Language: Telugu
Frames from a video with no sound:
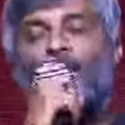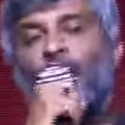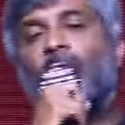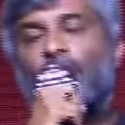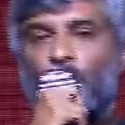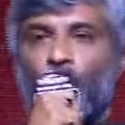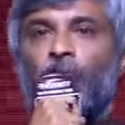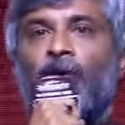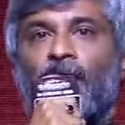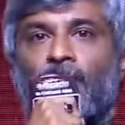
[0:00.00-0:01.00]
అతనికి అసలు
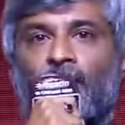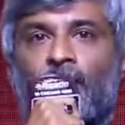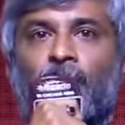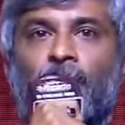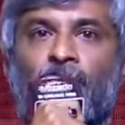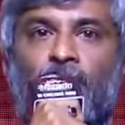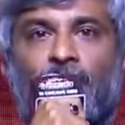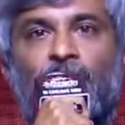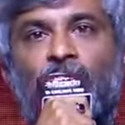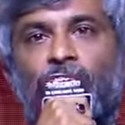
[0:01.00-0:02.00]
ఒంట్లో బాగాలేదంట పాపం
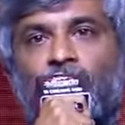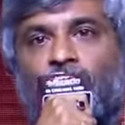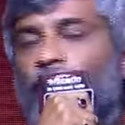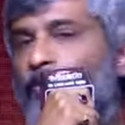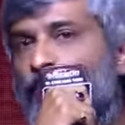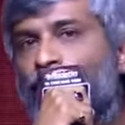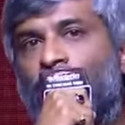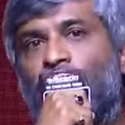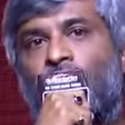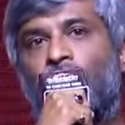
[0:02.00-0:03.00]
లాస్ట్ డేస్ పోస్ట్
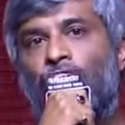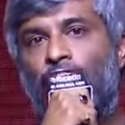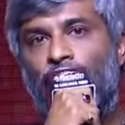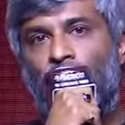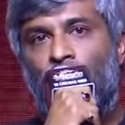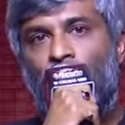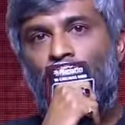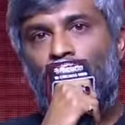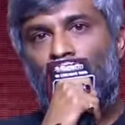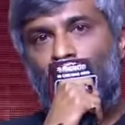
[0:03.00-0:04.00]
ప్రొడక్షన్ టైంలో
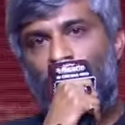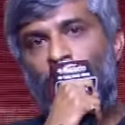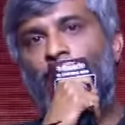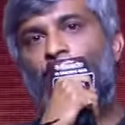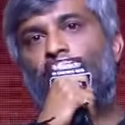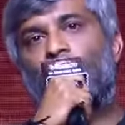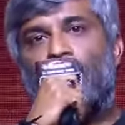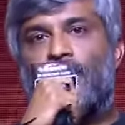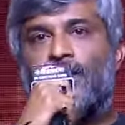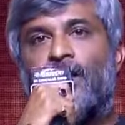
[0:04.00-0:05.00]
బెడ్ మీద
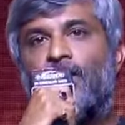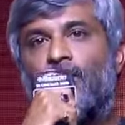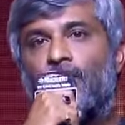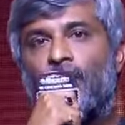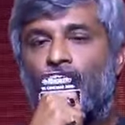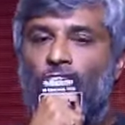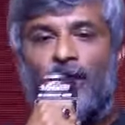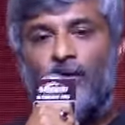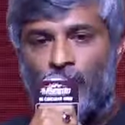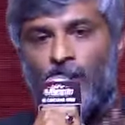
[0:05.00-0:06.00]
పడుకుని అక్కడి నుంచి కదలకుండా
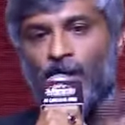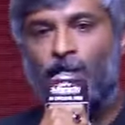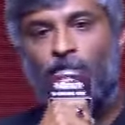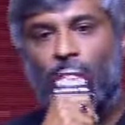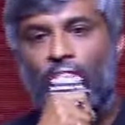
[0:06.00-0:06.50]
అయినో ఆ టైంలో